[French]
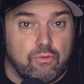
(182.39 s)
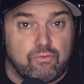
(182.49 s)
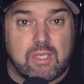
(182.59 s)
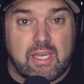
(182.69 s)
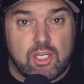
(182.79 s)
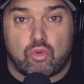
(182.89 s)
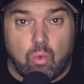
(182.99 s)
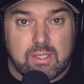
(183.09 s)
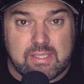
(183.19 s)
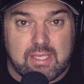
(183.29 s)
que vous allez
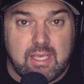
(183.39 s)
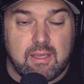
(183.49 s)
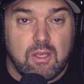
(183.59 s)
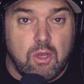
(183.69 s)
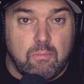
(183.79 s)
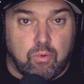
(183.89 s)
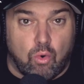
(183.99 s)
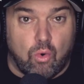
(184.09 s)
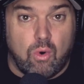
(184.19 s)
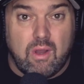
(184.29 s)
choisir
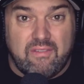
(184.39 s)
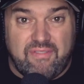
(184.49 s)
pour